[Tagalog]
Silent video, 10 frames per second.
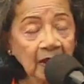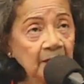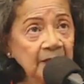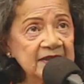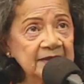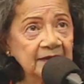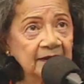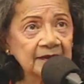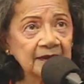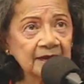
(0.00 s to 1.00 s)

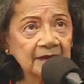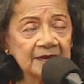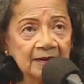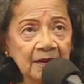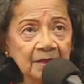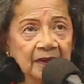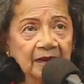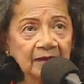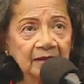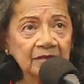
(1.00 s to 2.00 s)
presidente at
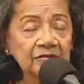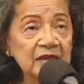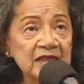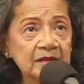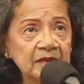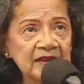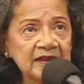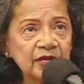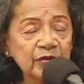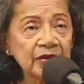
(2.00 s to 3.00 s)
siyempre,
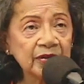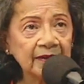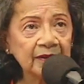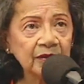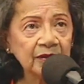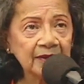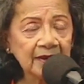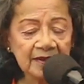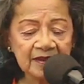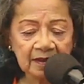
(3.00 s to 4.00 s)
busy-busy ho siya ngayon
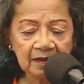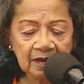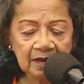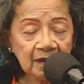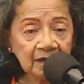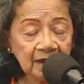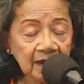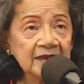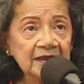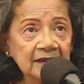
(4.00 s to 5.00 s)
dahil sa
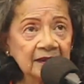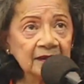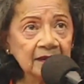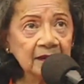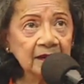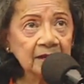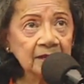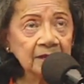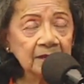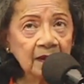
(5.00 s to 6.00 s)
nais niya
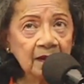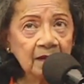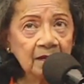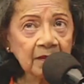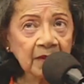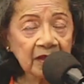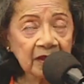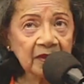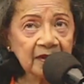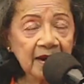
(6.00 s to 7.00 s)
talagang
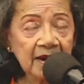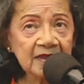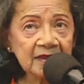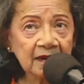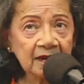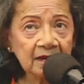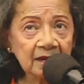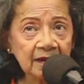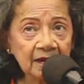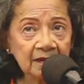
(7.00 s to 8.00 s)
maibigay
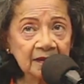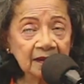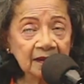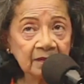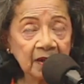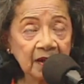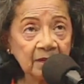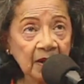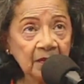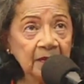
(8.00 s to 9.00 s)
sa sa mga
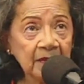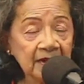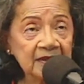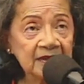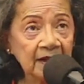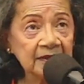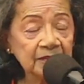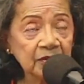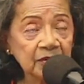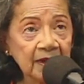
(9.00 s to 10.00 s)
mamamayan, sa
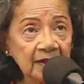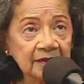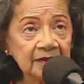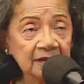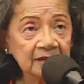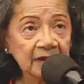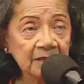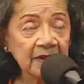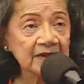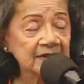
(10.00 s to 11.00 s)
atin po lahat ang the
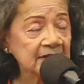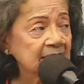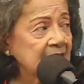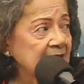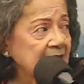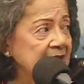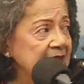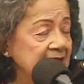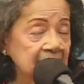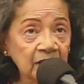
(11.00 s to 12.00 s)
best.
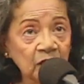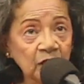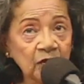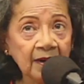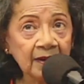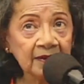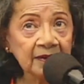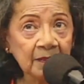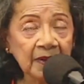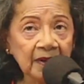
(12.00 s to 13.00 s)
Kasi yan ho ang
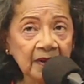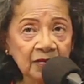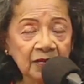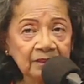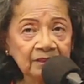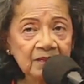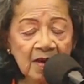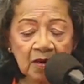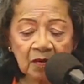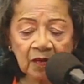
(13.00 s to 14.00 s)
kanyang pangako.
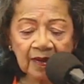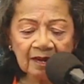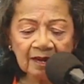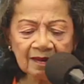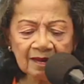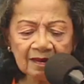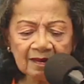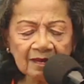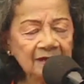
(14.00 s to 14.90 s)
Well, uh,